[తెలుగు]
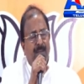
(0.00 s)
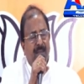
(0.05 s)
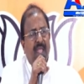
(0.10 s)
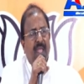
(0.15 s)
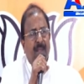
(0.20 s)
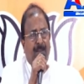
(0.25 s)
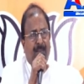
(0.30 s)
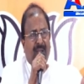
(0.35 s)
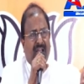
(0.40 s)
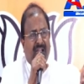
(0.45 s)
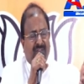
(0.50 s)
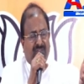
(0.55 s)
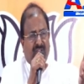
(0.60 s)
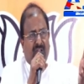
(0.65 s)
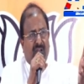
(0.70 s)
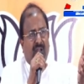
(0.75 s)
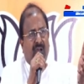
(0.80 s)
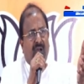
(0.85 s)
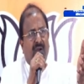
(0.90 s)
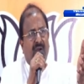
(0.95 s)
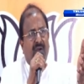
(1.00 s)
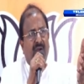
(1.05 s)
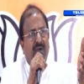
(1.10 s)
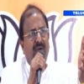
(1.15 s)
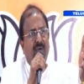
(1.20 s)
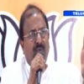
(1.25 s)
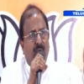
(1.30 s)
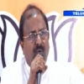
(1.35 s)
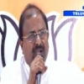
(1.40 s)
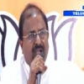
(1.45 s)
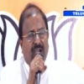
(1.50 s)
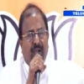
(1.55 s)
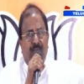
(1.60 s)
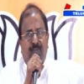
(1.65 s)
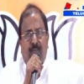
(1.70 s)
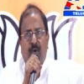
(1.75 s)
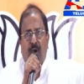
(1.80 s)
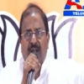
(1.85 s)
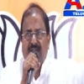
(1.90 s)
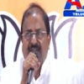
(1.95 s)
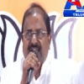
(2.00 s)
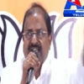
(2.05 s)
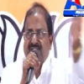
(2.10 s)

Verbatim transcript: మీ ప్రాంతంలో ఒక ఫోర్